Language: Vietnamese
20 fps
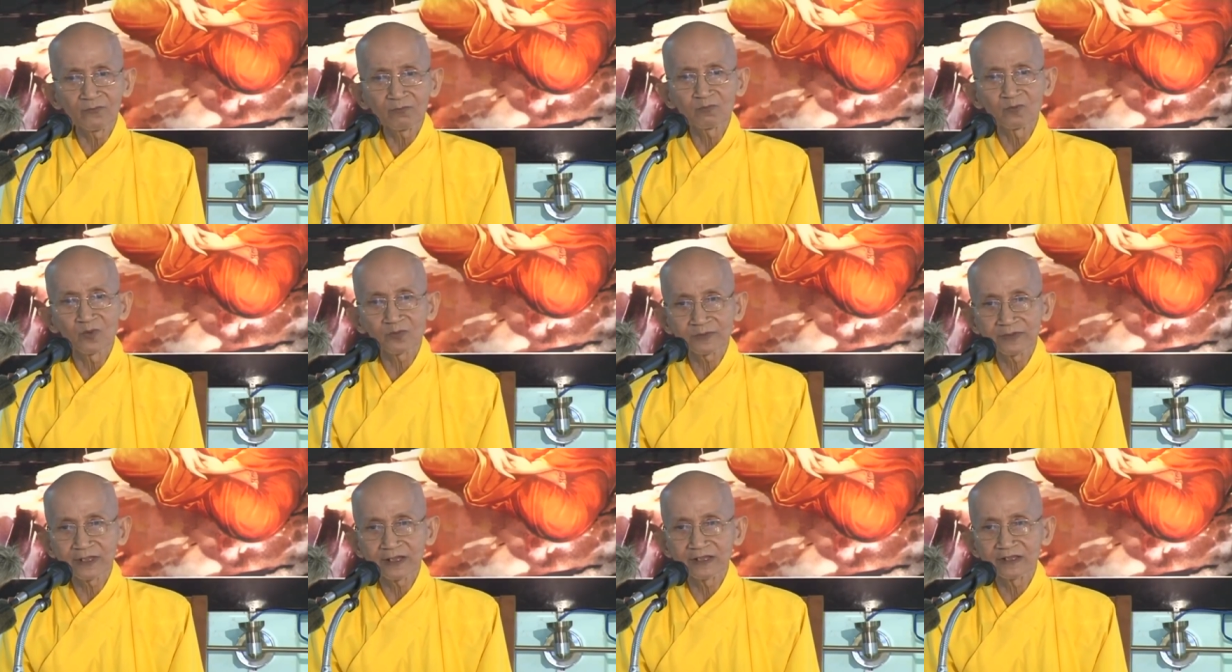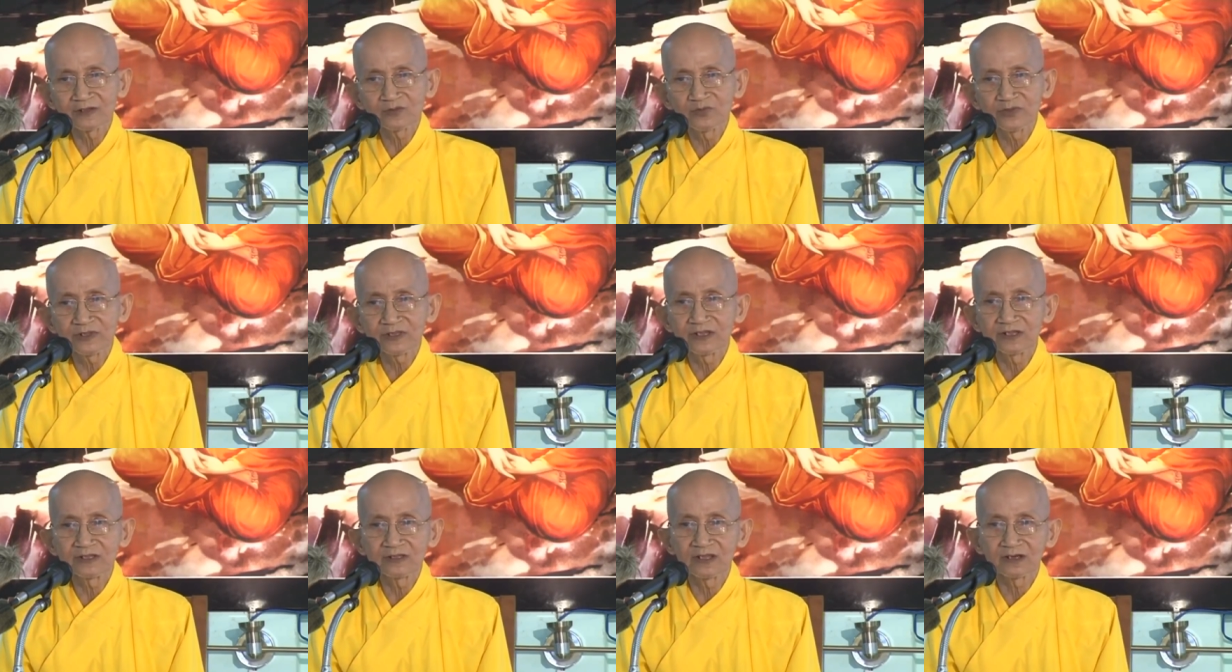phút một giây
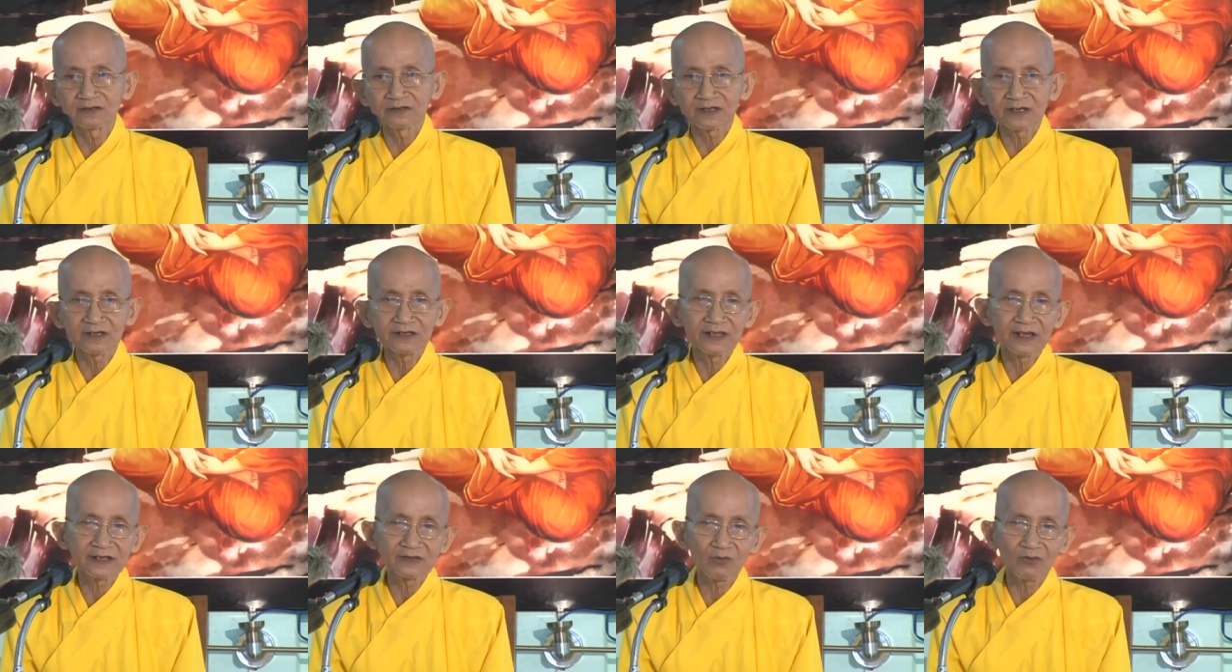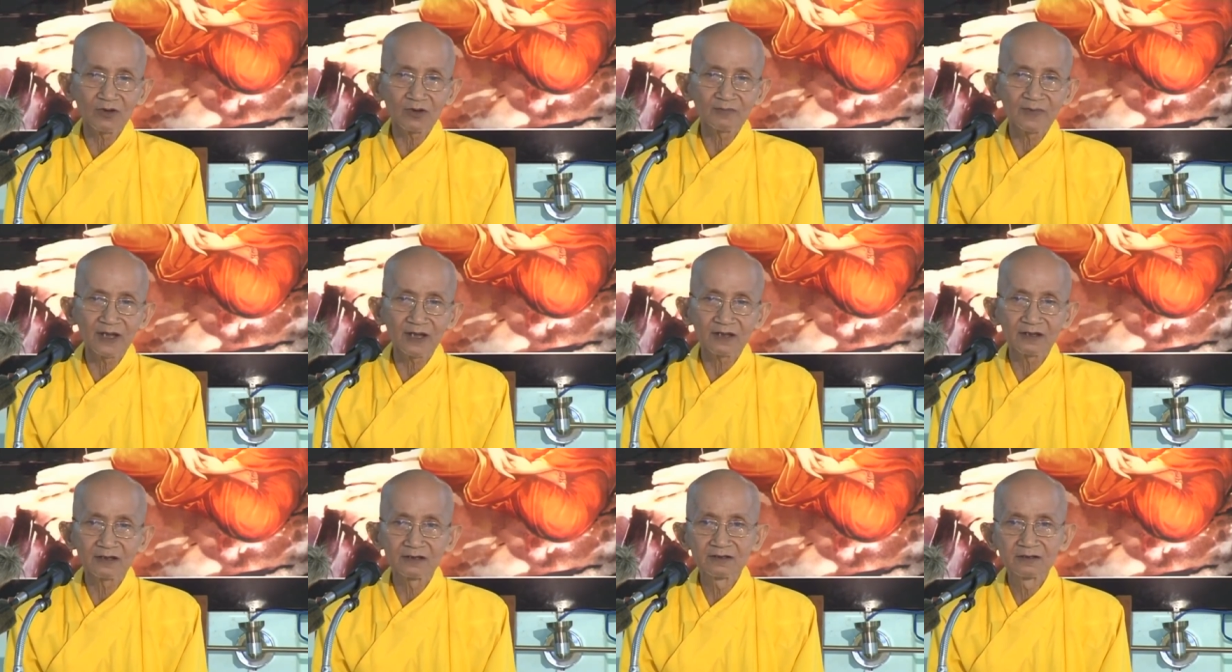quý vị vẫn thấy giải thoát
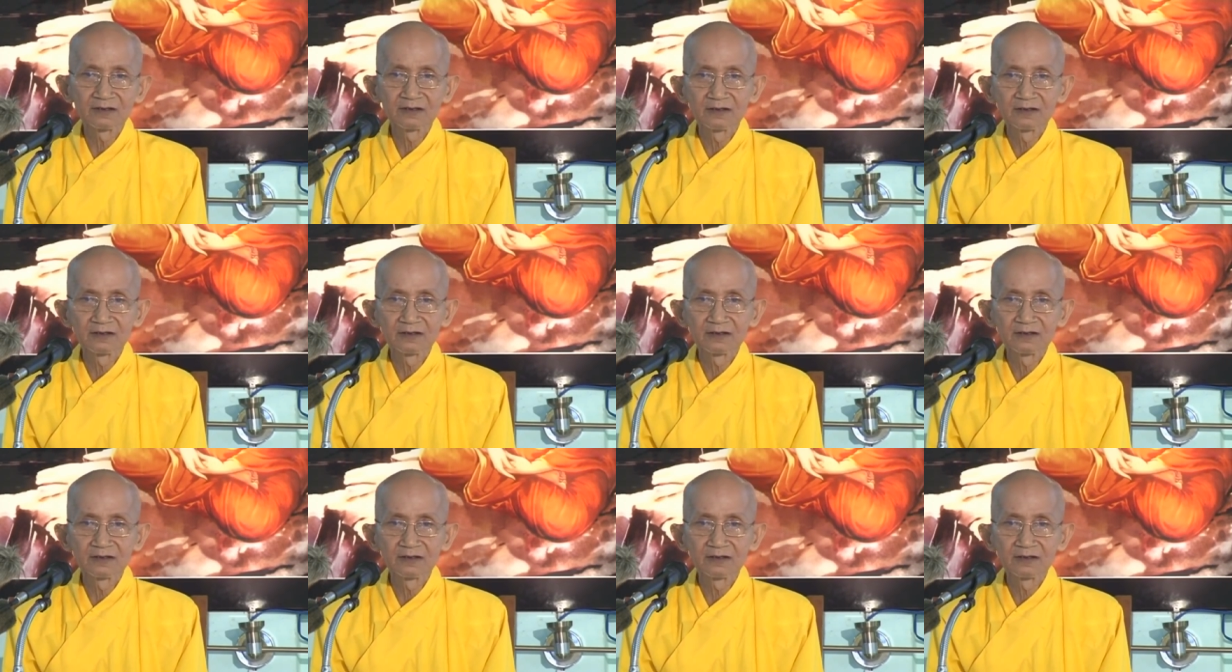mà